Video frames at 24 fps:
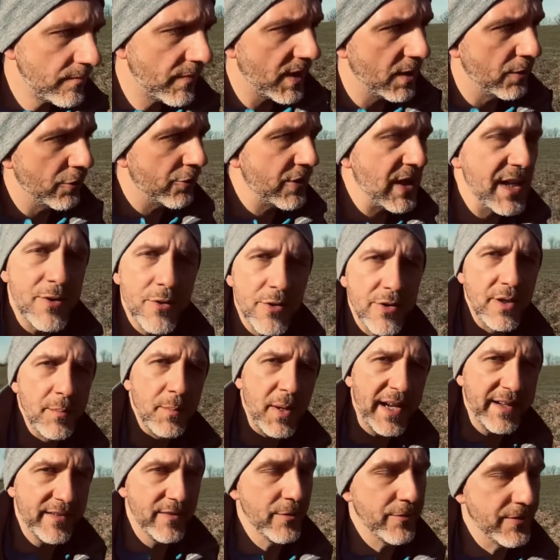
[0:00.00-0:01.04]
und stellt euch die
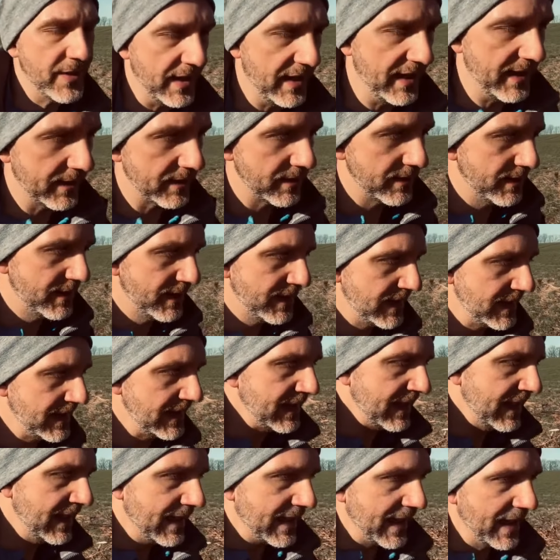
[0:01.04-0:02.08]
beiden Fragen.
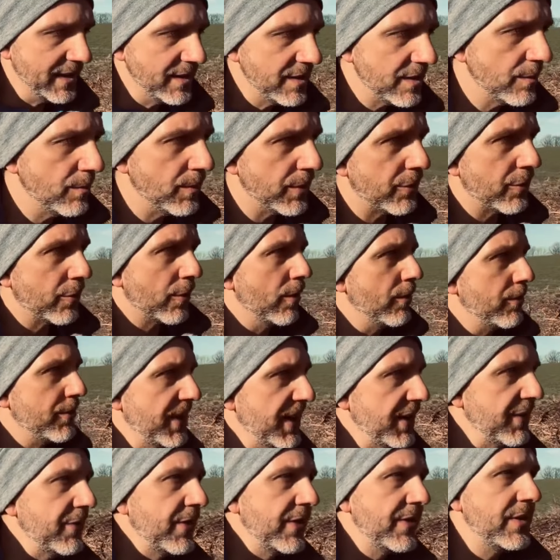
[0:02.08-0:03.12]
Kann ich in Bezug auf
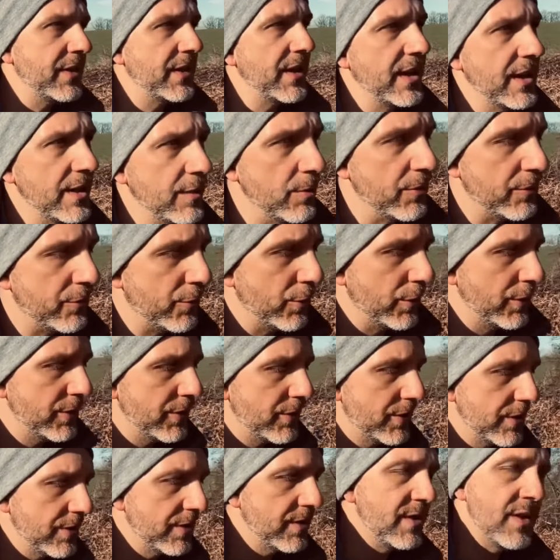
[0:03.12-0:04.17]
das, was ich gerade
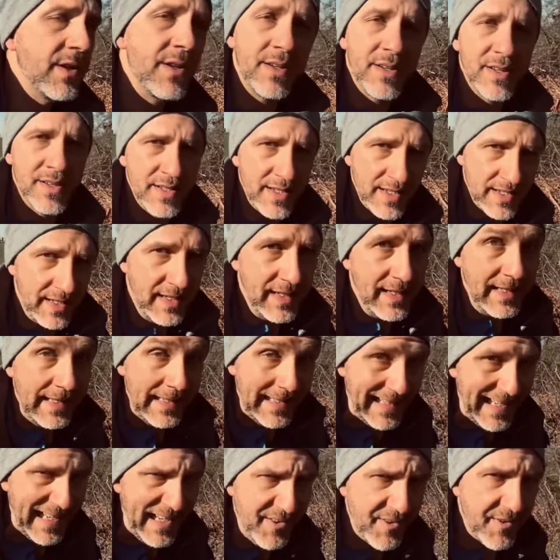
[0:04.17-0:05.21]
befürchte,
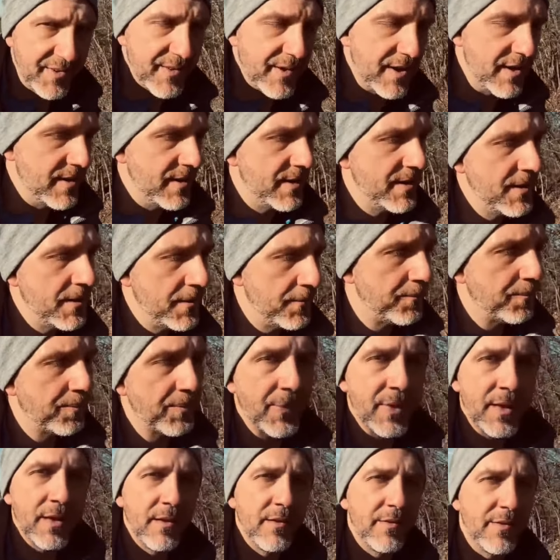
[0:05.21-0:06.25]
jetzt
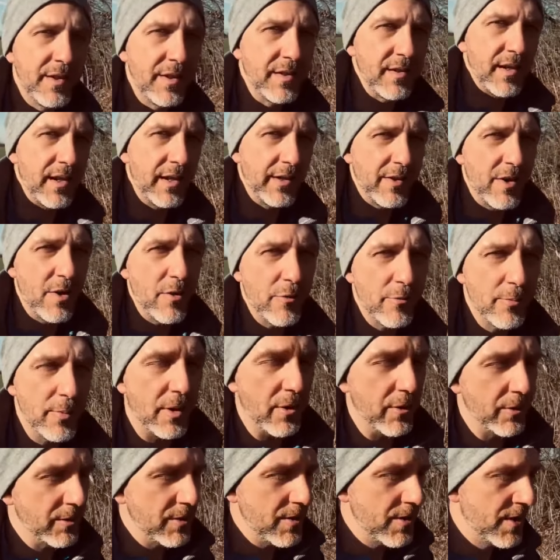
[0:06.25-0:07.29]
Sicherheit
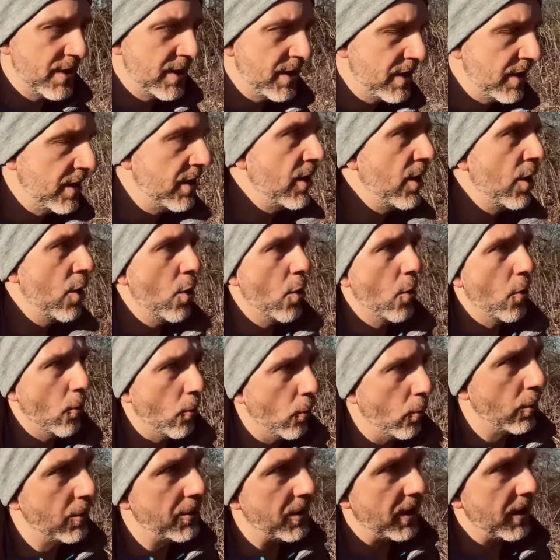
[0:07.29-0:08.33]
aufbauen
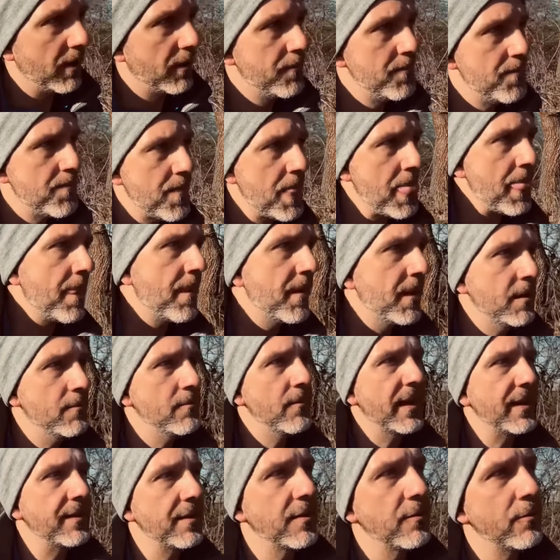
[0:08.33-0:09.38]
oder im
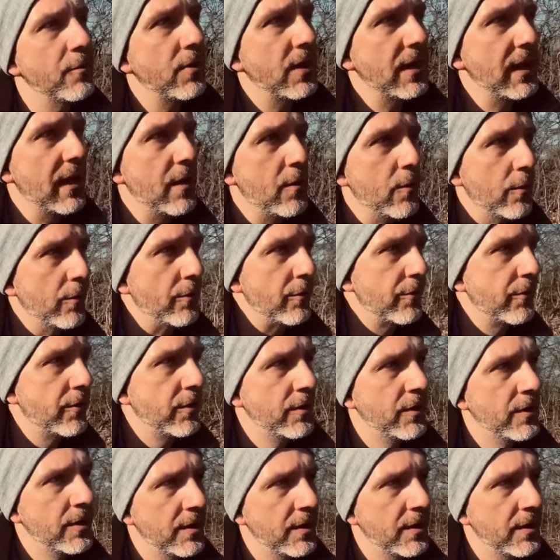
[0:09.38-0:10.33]
weiteren Verlauf